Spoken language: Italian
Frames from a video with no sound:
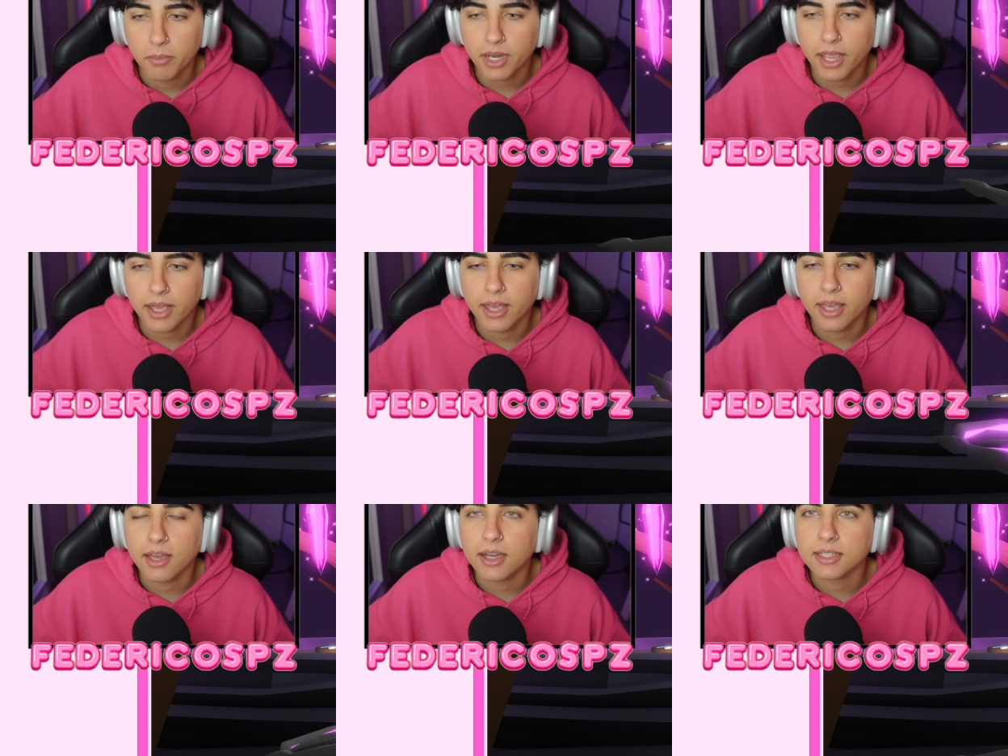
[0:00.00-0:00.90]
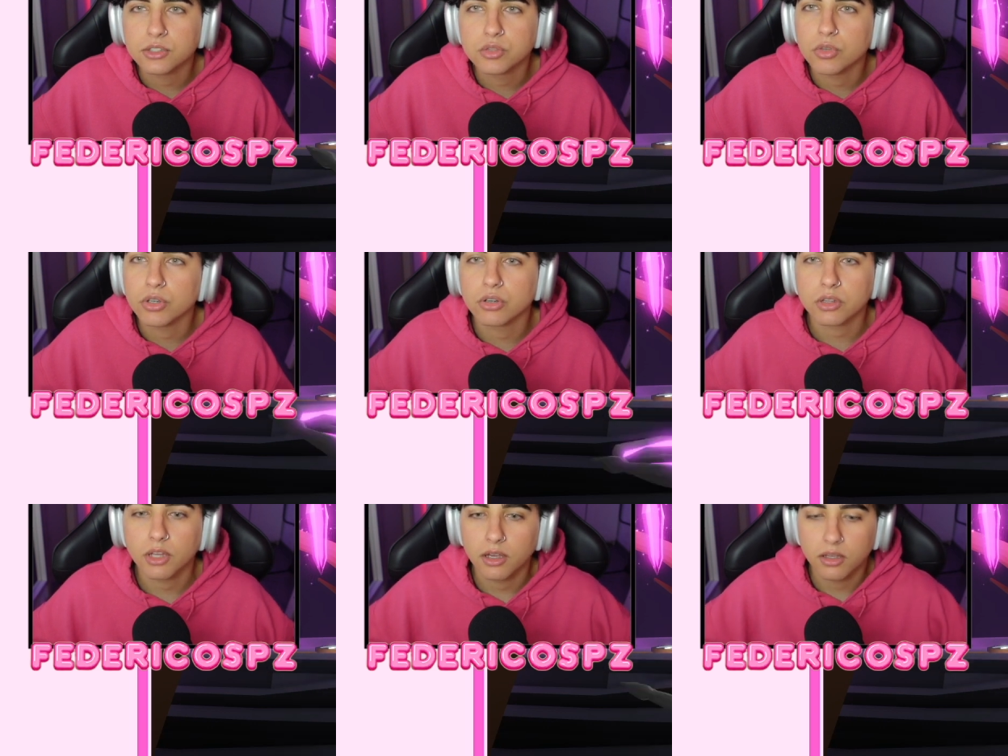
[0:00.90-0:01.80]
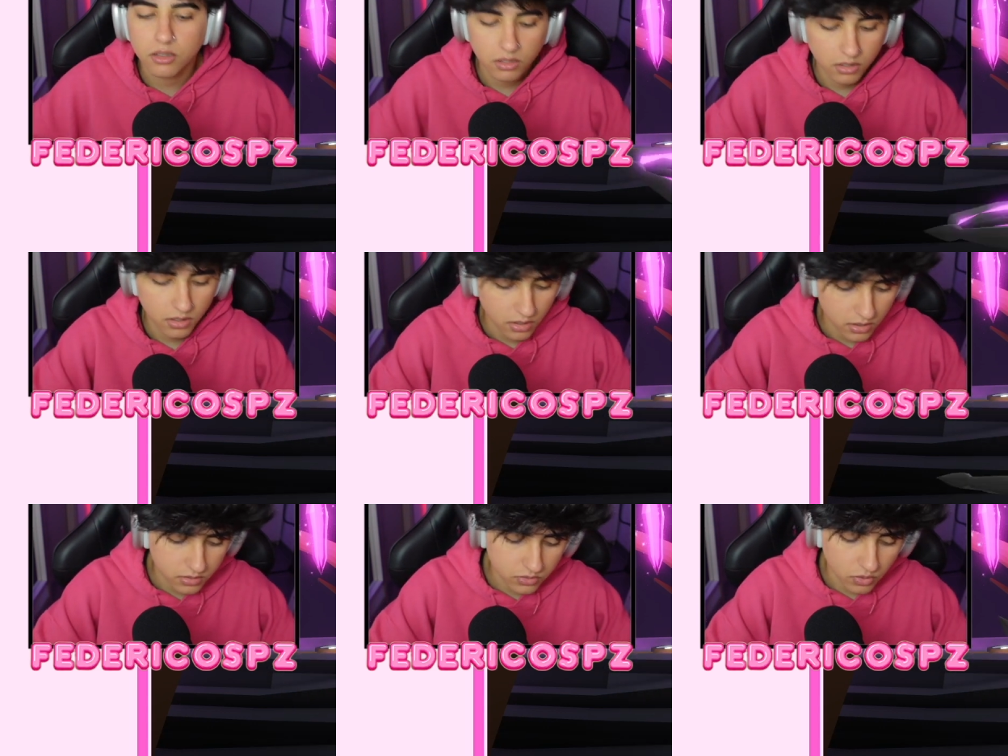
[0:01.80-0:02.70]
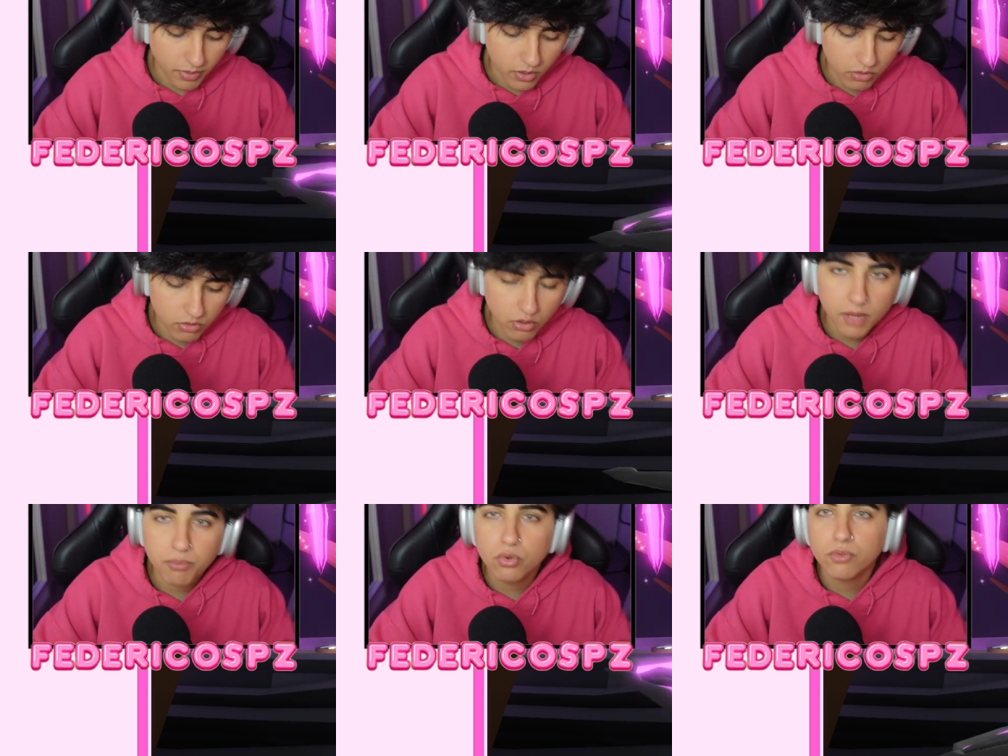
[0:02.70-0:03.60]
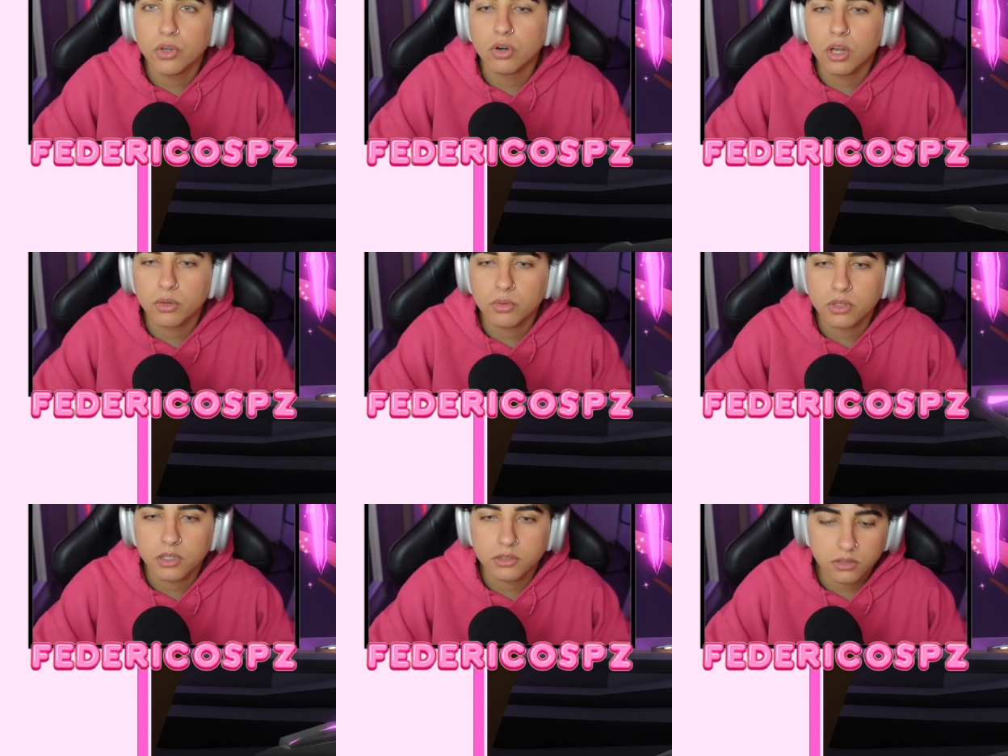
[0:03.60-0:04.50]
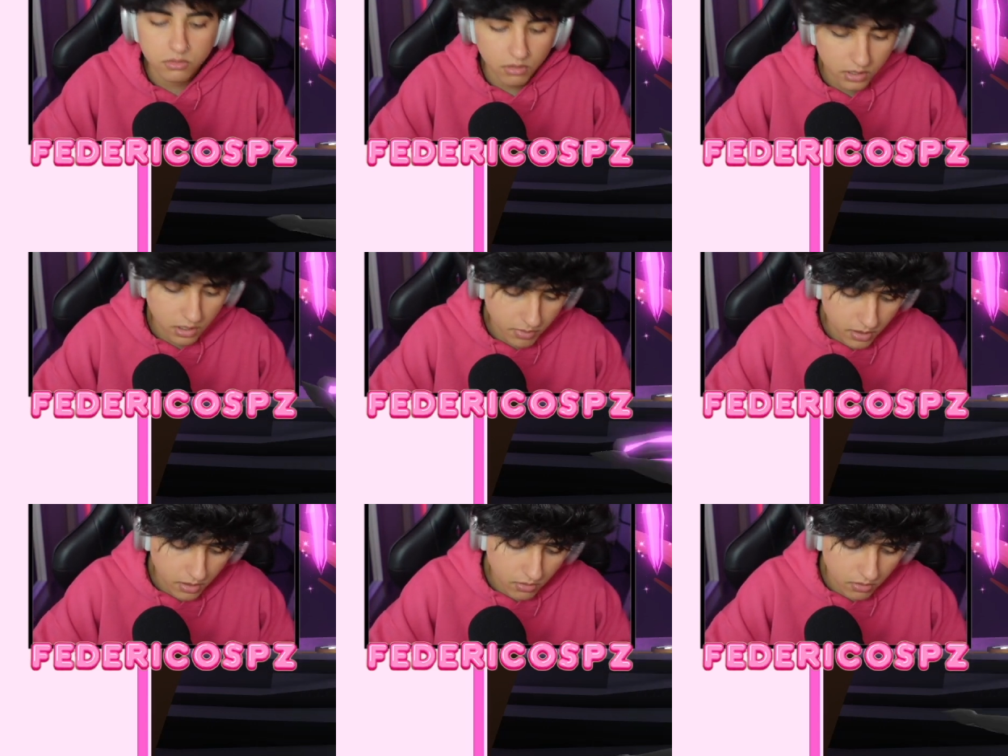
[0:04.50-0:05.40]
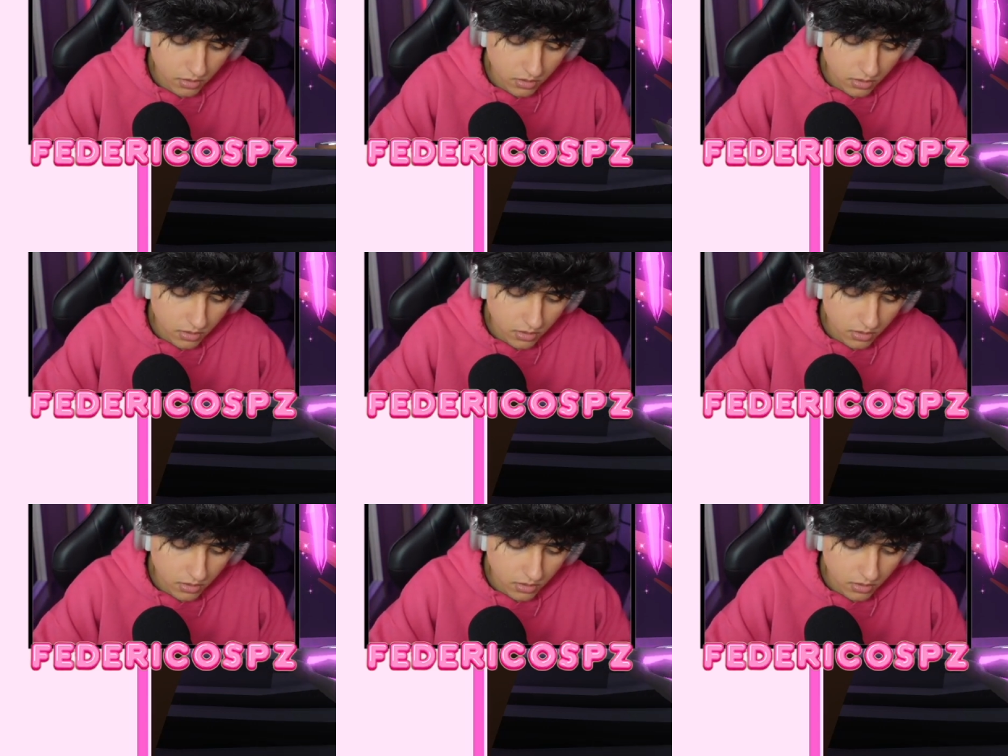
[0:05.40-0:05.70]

Perché è, eh, adesso mi ricorda... Insomma, non, non è più viola, quindi che senso ha chiamarlo?